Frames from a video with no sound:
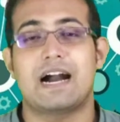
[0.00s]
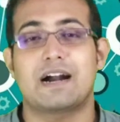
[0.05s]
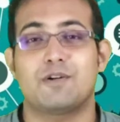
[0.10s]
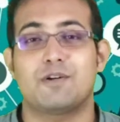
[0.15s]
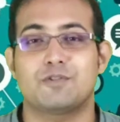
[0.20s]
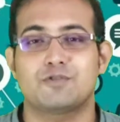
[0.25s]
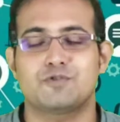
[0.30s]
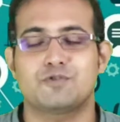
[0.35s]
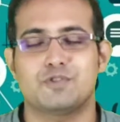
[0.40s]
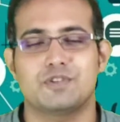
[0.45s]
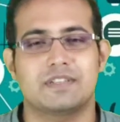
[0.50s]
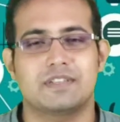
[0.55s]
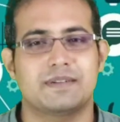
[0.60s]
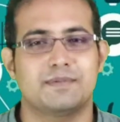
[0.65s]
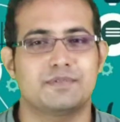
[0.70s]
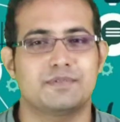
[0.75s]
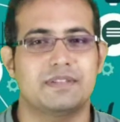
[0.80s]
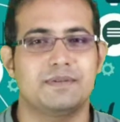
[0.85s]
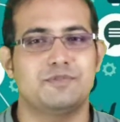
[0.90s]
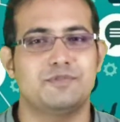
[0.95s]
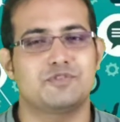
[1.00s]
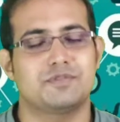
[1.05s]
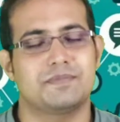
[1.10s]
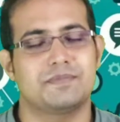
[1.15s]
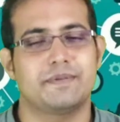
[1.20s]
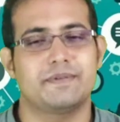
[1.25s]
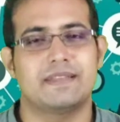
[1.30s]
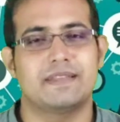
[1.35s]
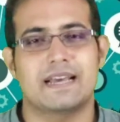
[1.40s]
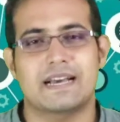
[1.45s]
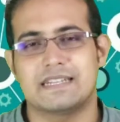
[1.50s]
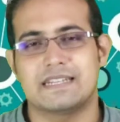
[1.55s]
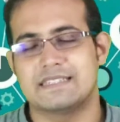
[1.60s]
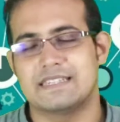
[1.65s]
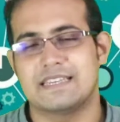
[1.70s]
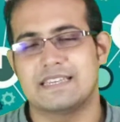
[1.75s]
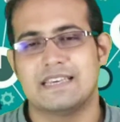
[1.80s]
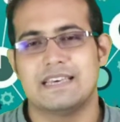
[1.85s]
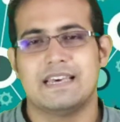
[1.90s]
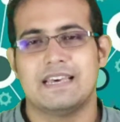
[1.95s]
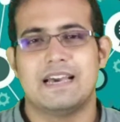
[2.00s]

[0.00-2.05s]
আকর্ষণ এদের মধ্যে ভীষণভাবে দেখা যায়